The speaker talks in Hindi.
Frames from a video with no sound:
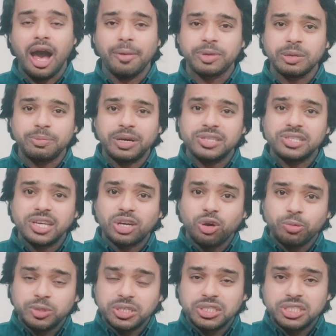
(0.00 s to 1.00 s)
आपके पास एक
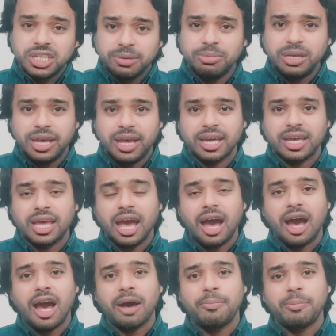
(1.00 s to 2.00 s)
ऑप्शन ये भी है कि
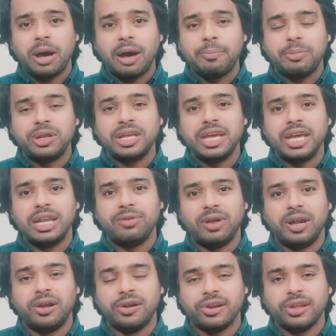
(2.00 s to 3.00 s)
आप अपनी
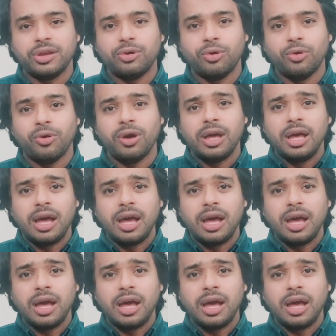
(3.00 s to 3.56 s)
इन्वेंट्री को